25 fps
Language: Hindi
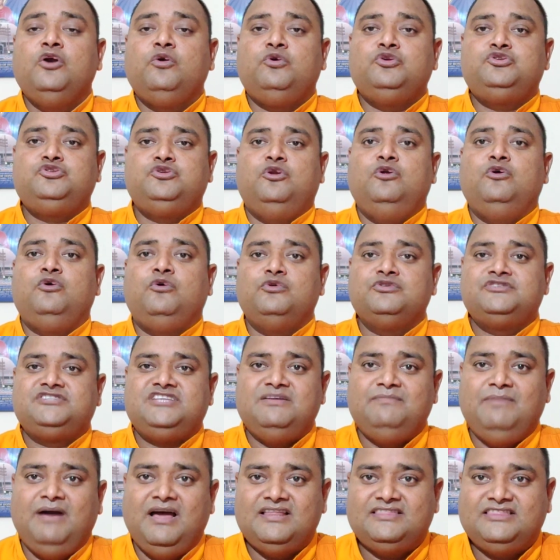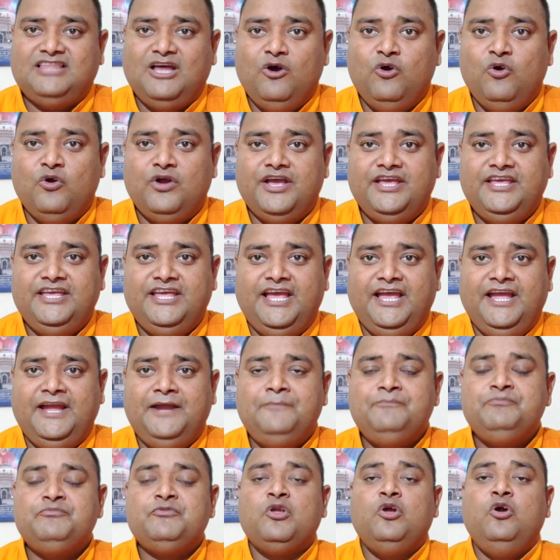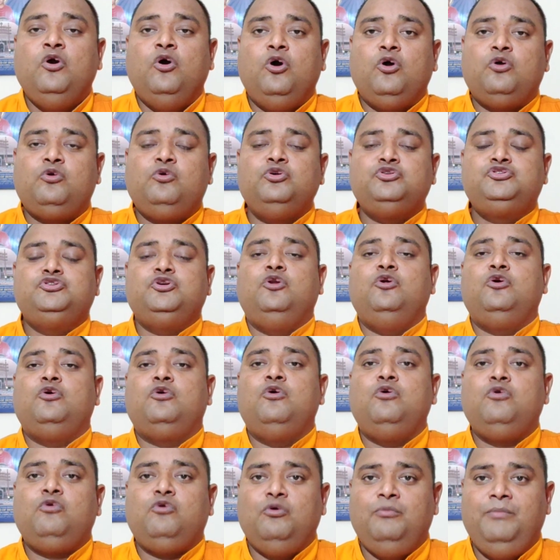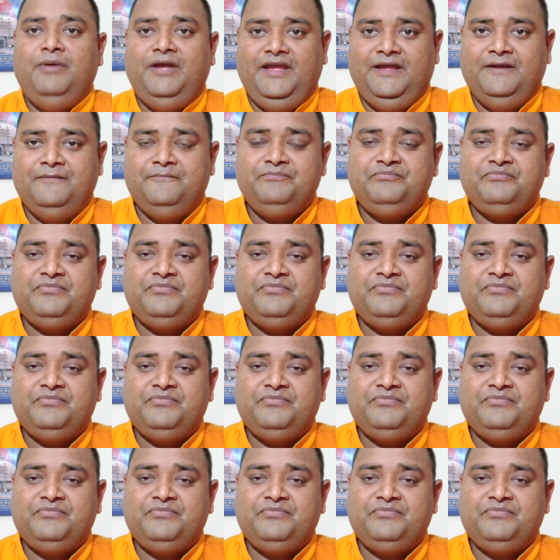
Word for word: कुछ लोगों से वार्ता हो गई है और कुछ लोगों को मैं